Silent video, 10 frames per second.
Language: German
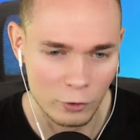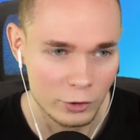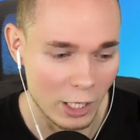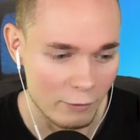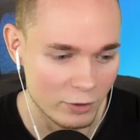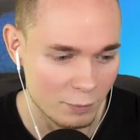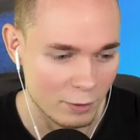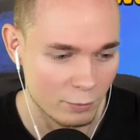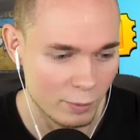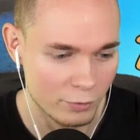Freunde. Ah, warte
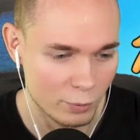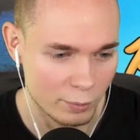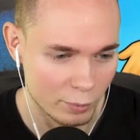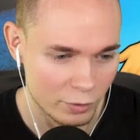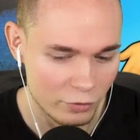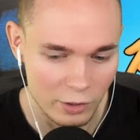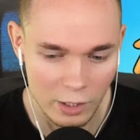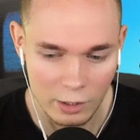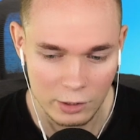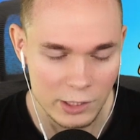mal, Moment, Moment, Moment.
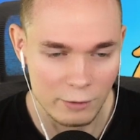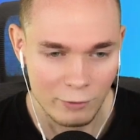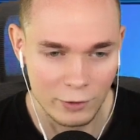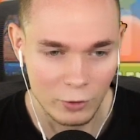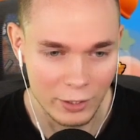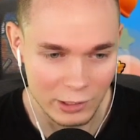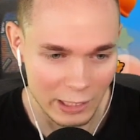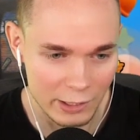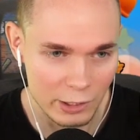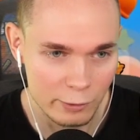Hier war noch eine
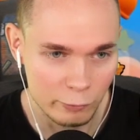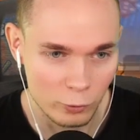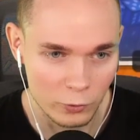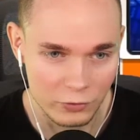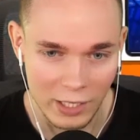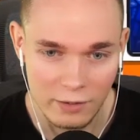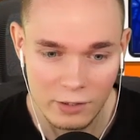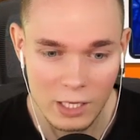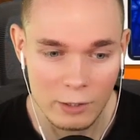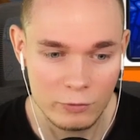kleine Info,
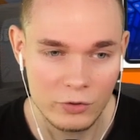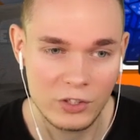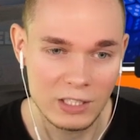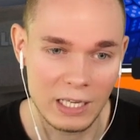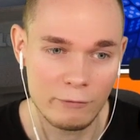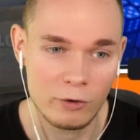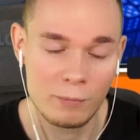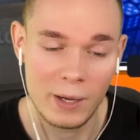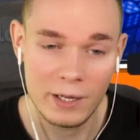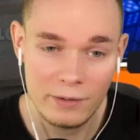denn wir sehen
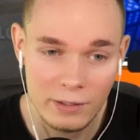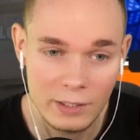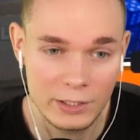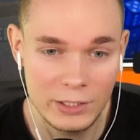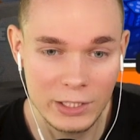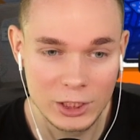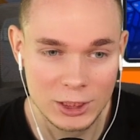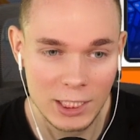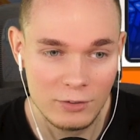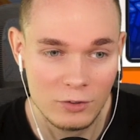einfach mal, hier
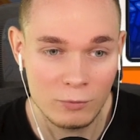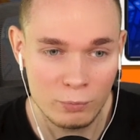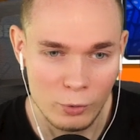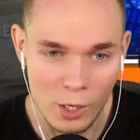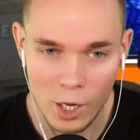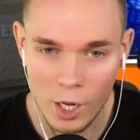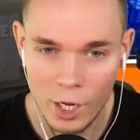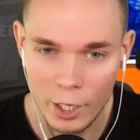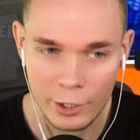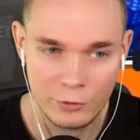steht,
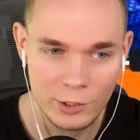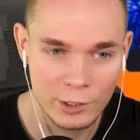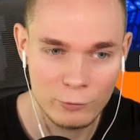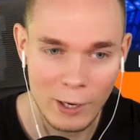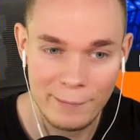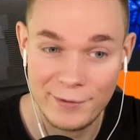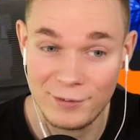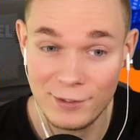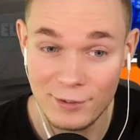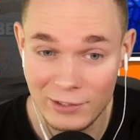bra, die
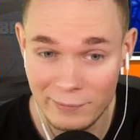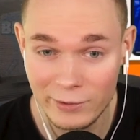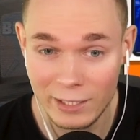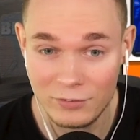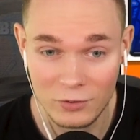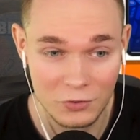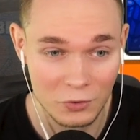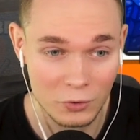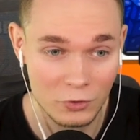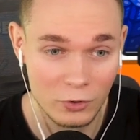Rabbits sind in Stumblegeist
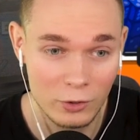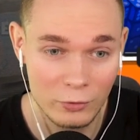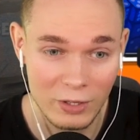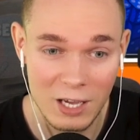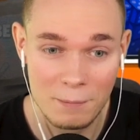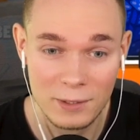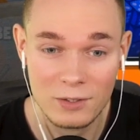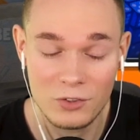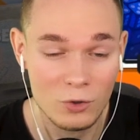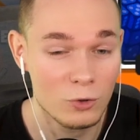außer Kontrolle und haben
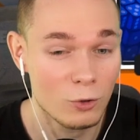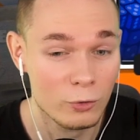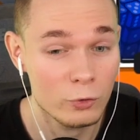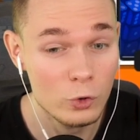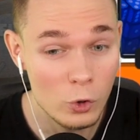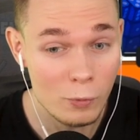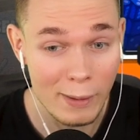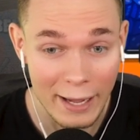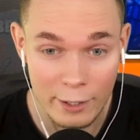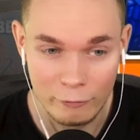ihre Saugglocken
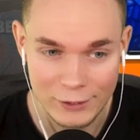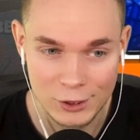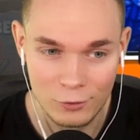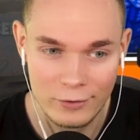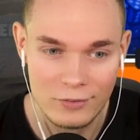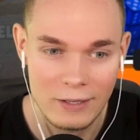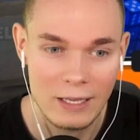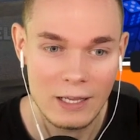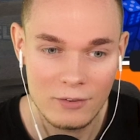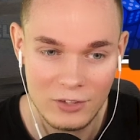überall verstreut.
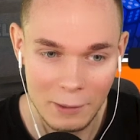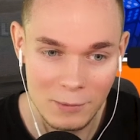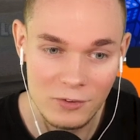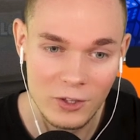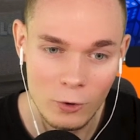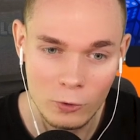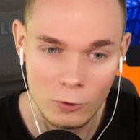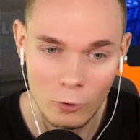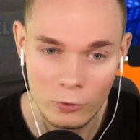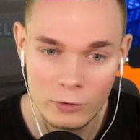Sammle
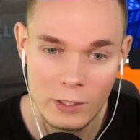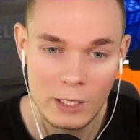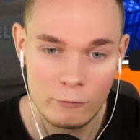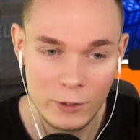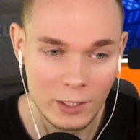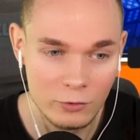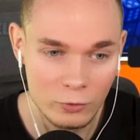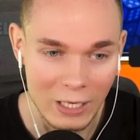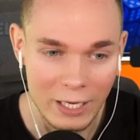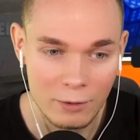Saugglocken,
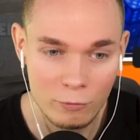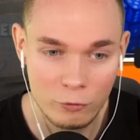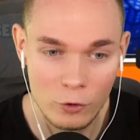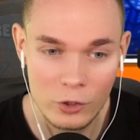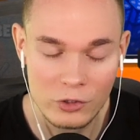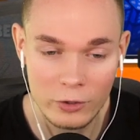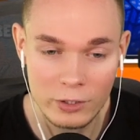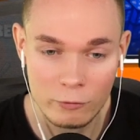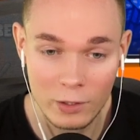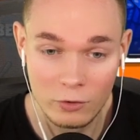während du in einem völlig
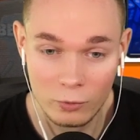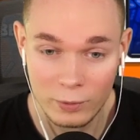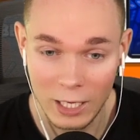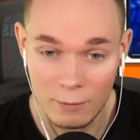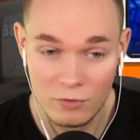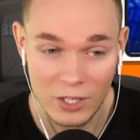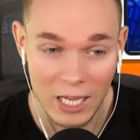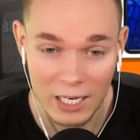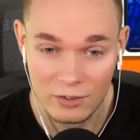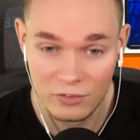neuen Eventraum kämpfst,
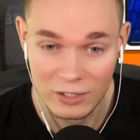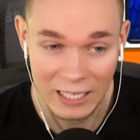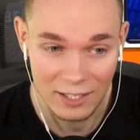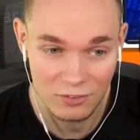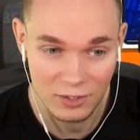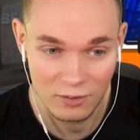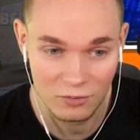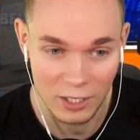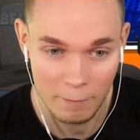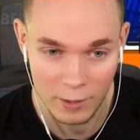als letzter
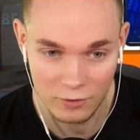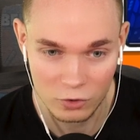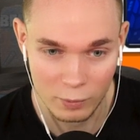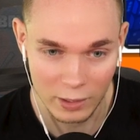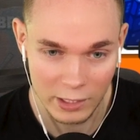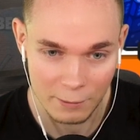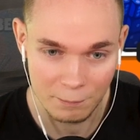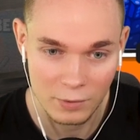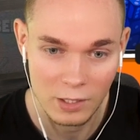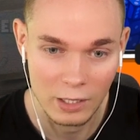Stumbler zu
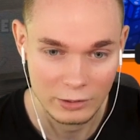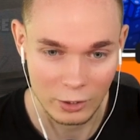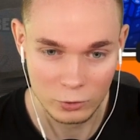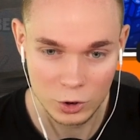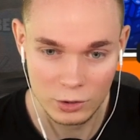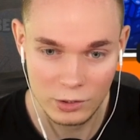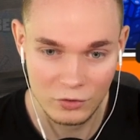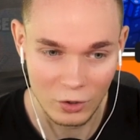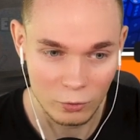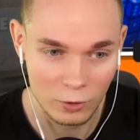überleben. Tausche
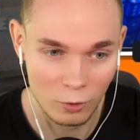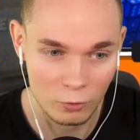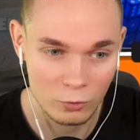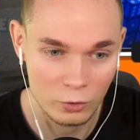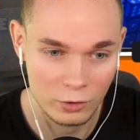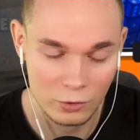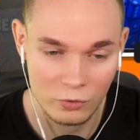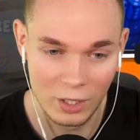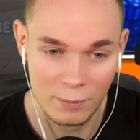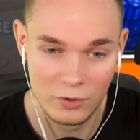die Saugglocken, die
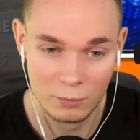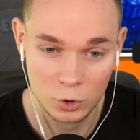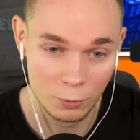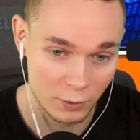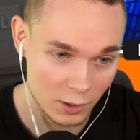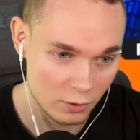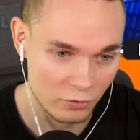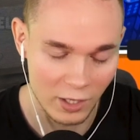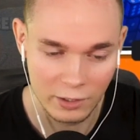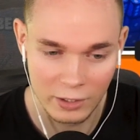du sammelst im Shop
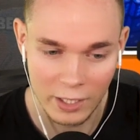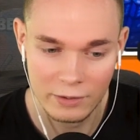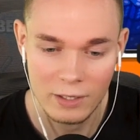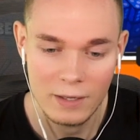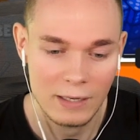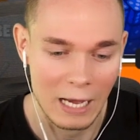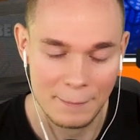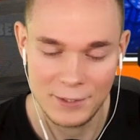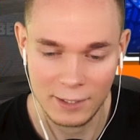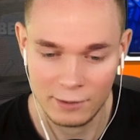gegen Sachen ein,
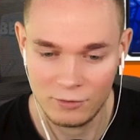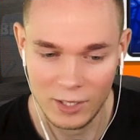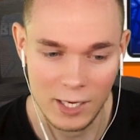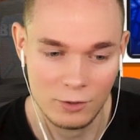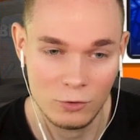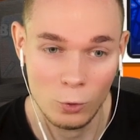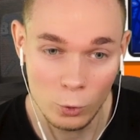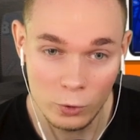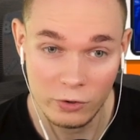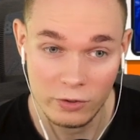habe ich ja gezeigt.
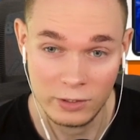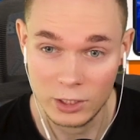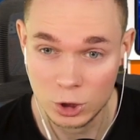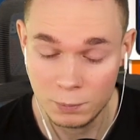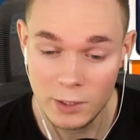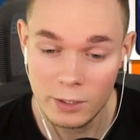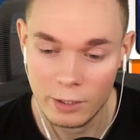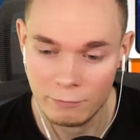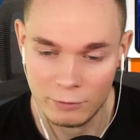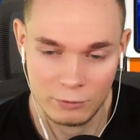Und der
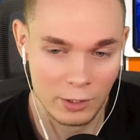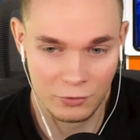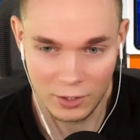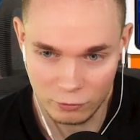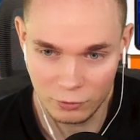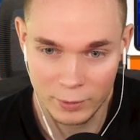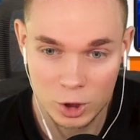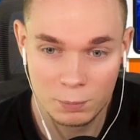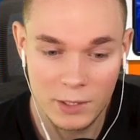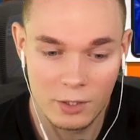Spiel, also das, was
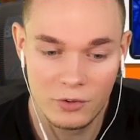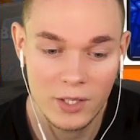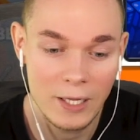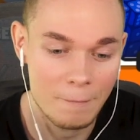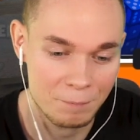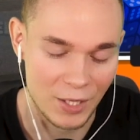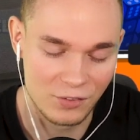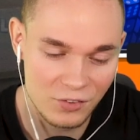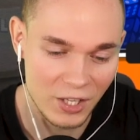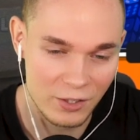man spielt,
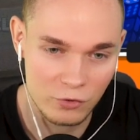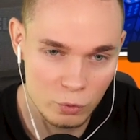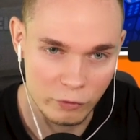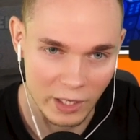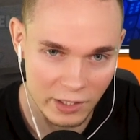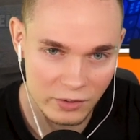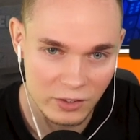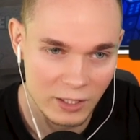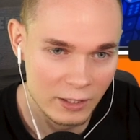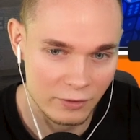das ist halt zufällig.